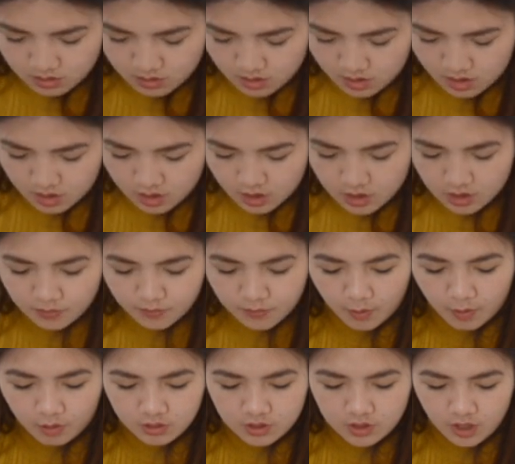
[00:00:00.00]
Uh,
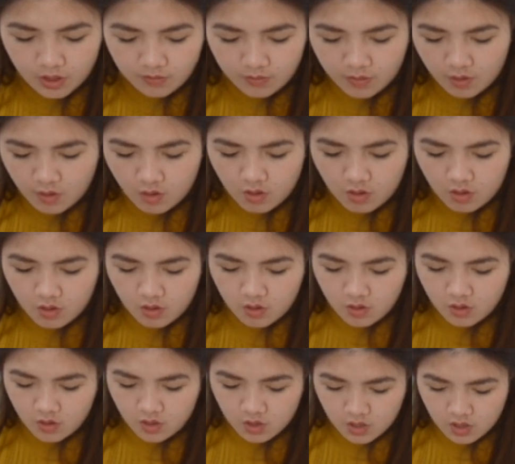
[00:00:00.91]

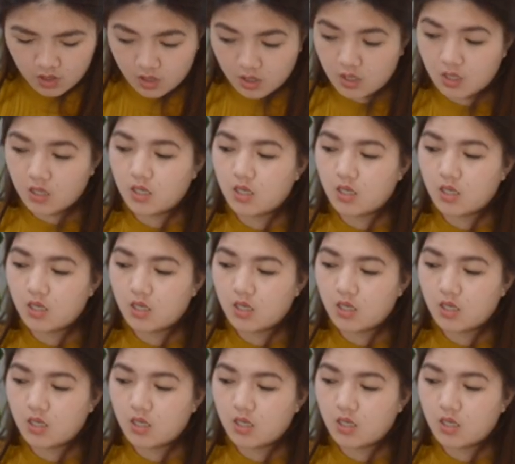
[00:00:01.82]
disposable